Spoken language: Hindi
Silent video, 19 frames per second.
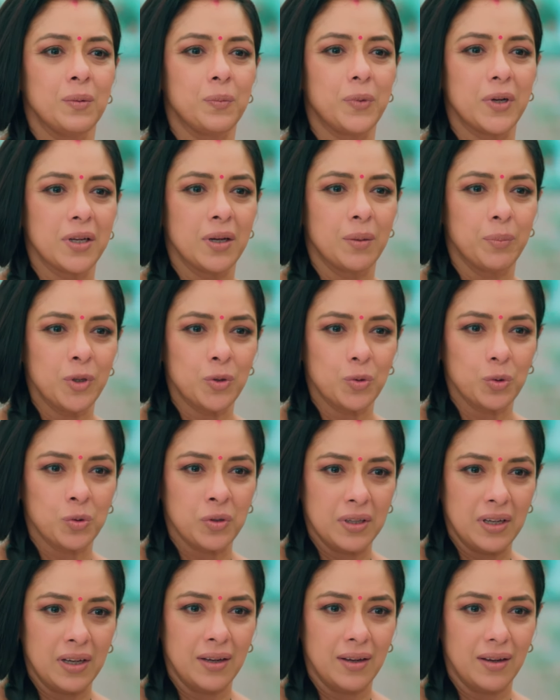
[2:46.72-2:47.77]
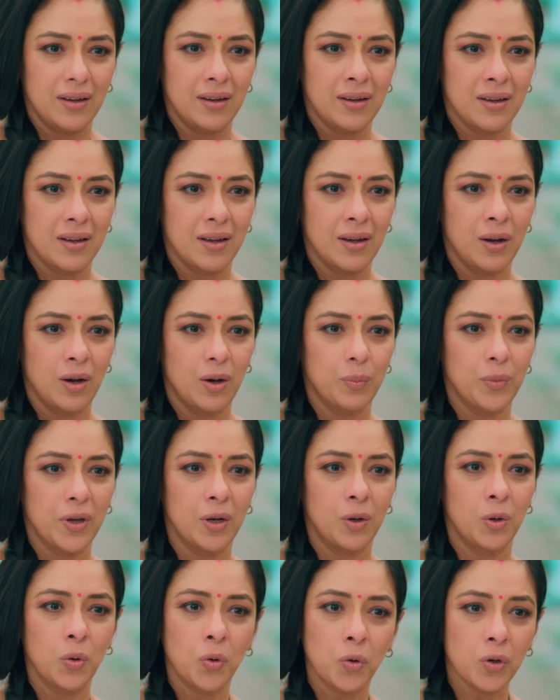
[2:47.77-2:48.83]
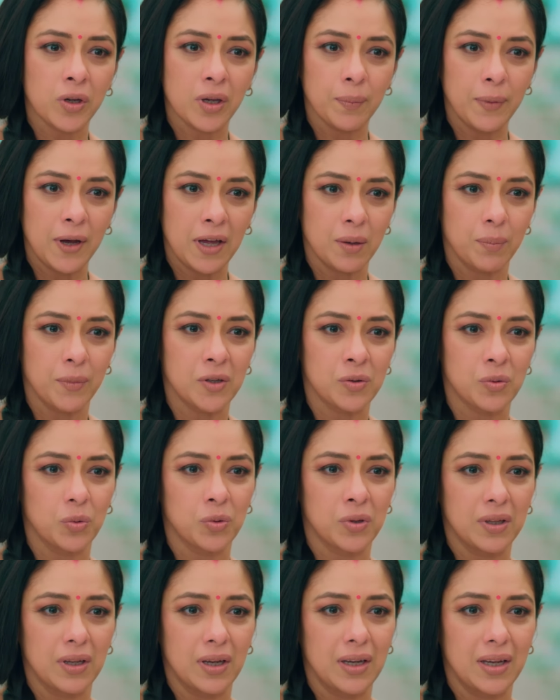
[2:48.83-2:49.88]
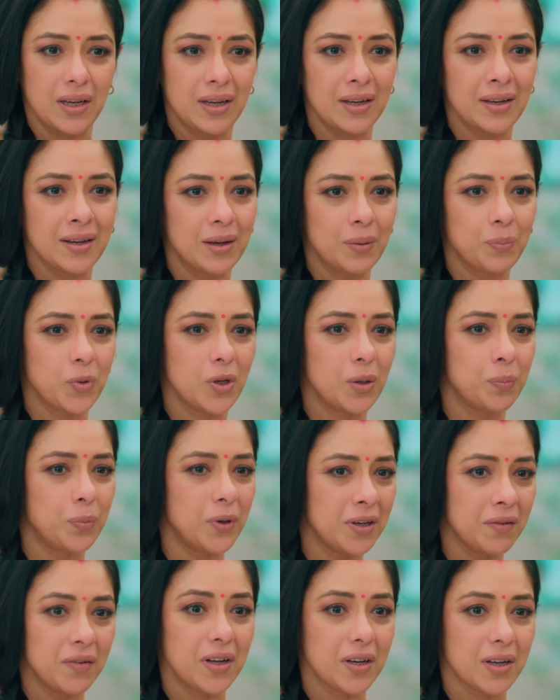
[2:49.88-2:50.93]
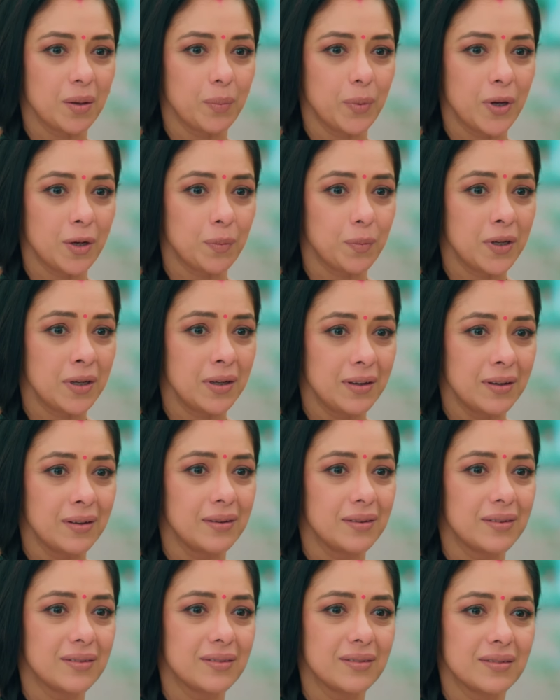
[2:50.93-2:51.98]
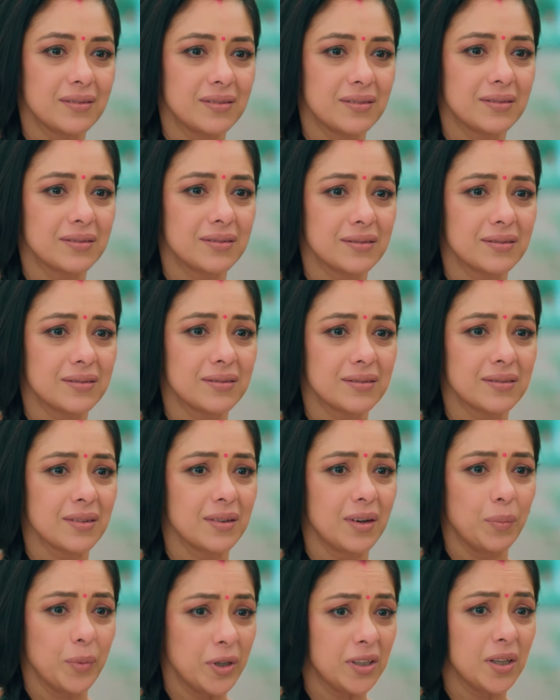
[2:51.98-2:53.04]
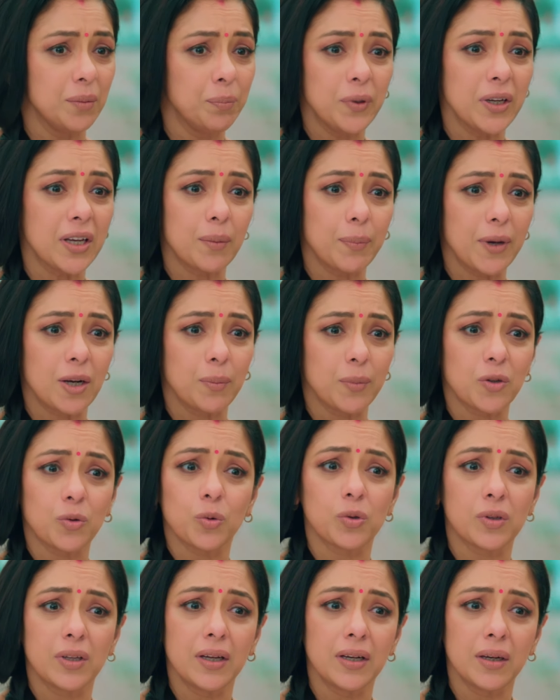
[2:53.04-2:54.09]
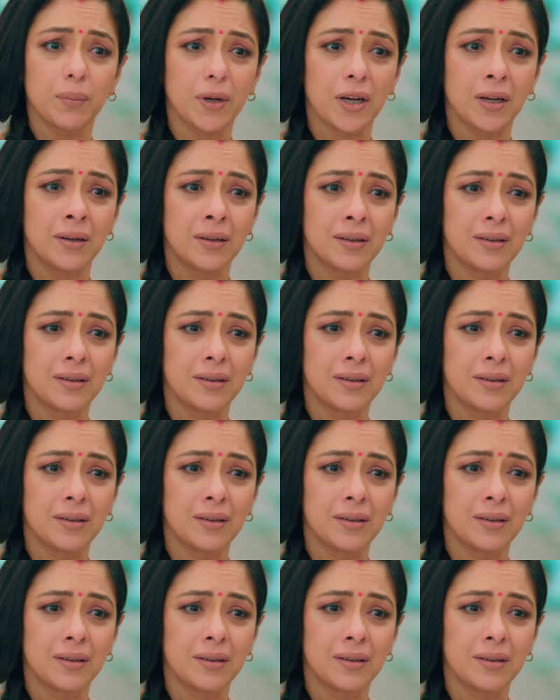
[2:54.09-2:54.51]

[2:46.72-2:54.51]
पर हमें सोचना है कि हमें लोगों के बारे में सोचना है कि अपने परिवार के बारे में हमें टिम्पी के बारे में सोचना है ना बा